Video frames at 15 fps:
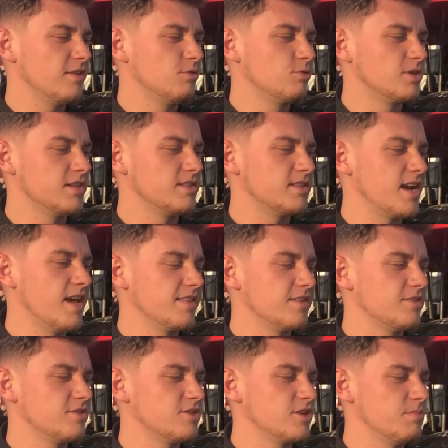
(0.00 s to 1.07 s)
duże
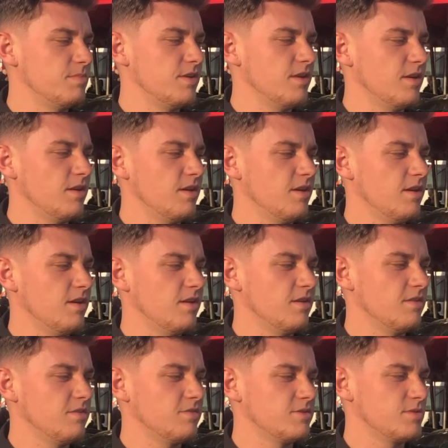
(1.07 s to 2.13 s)
straty, żeby,
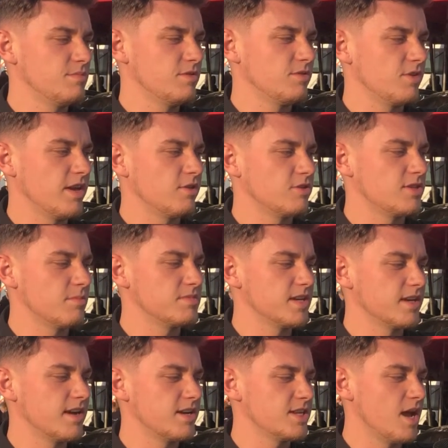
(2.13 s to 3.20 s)
żeby to jakoś tam
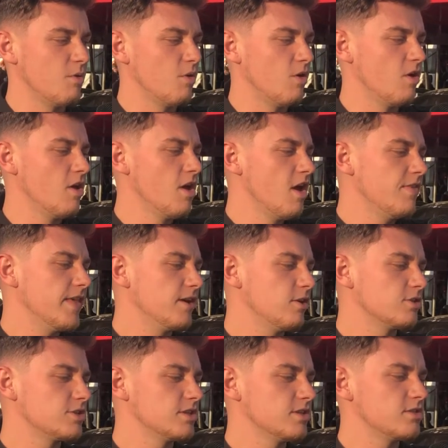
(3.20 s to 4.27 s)
zagrażało.
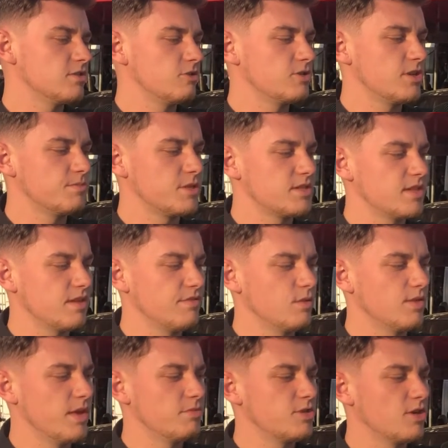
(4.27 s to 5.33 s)
Najgorsze jest to, że
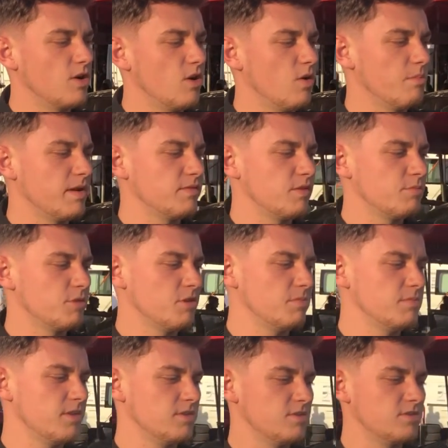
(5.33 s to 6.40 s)
przestawiło nam się koło,
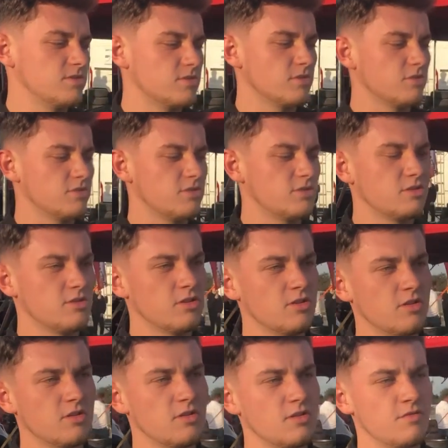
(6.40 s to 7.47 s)
prawdopodobnie coś
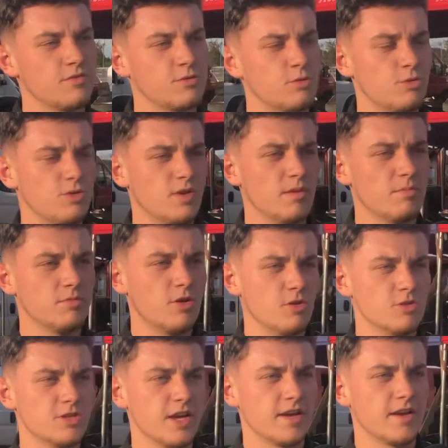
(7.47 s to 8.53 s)
z, skróciłem
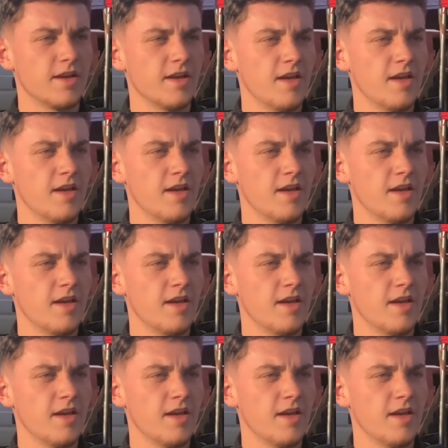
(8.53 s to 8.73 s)
drążek. w